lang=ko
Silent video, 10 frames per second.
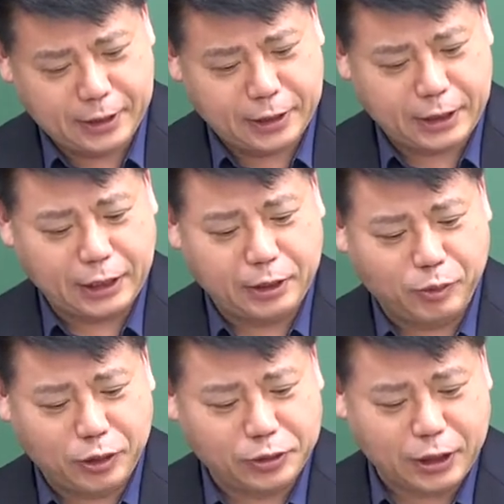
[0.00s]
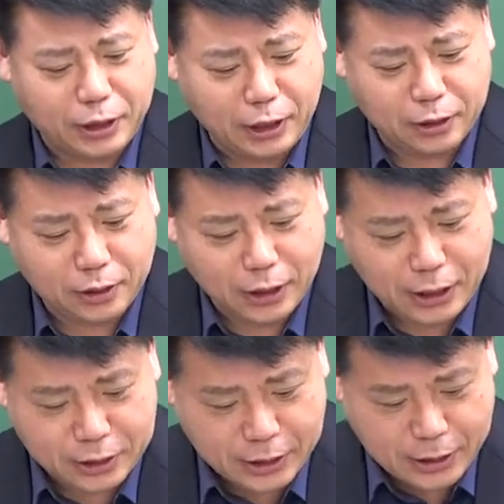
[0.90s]
자, 이게 머릿속에 탁 들어가
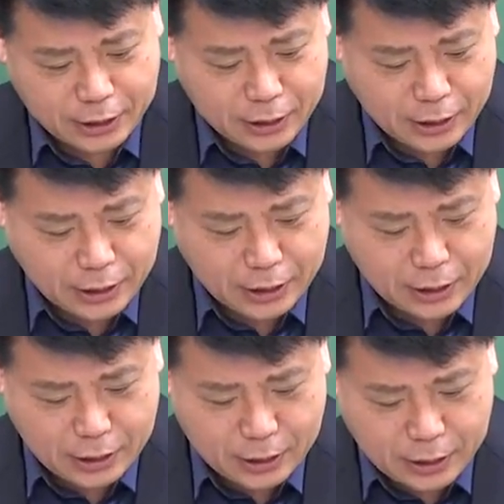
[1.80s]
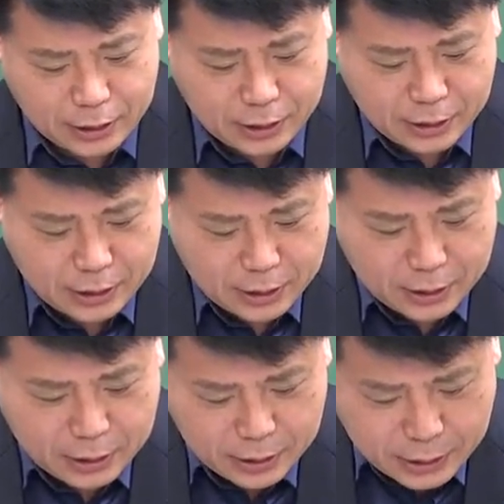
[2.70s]
있어야 된다.
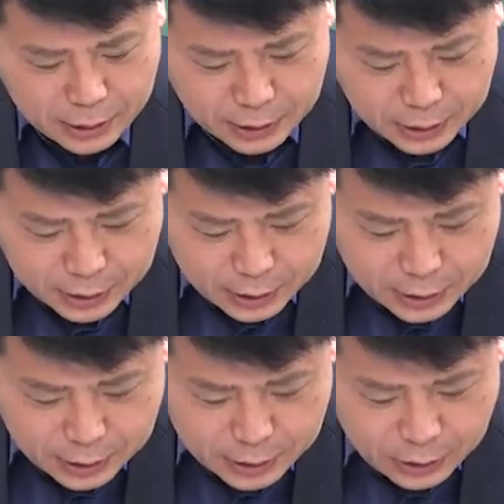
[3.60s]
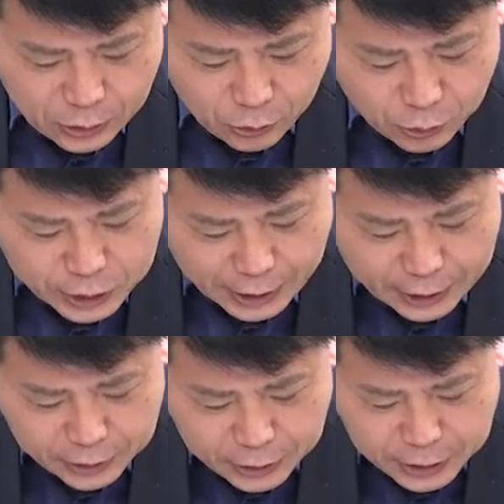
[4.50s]
어, 옳지
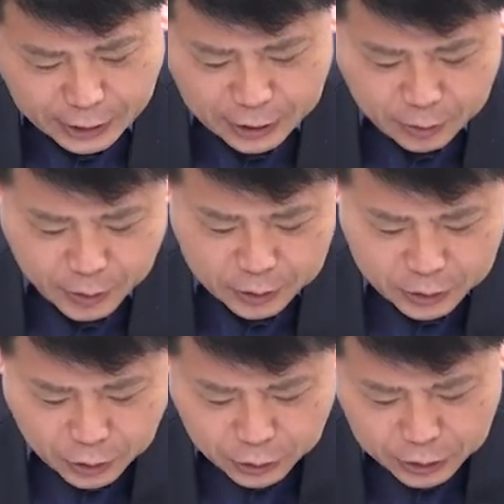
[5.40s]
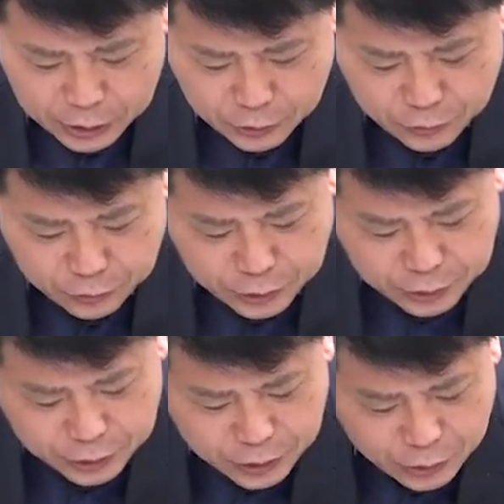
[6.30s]
않은 거니까 1번 정기적
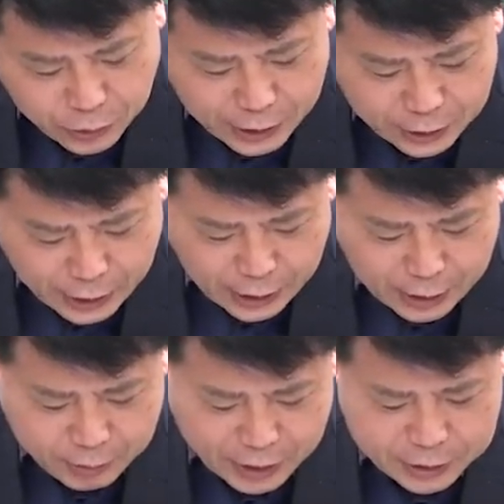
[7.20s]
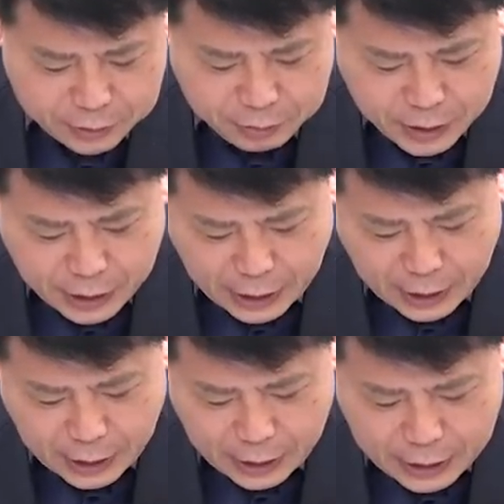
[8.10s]
중성층 이동한다. 맞습니다.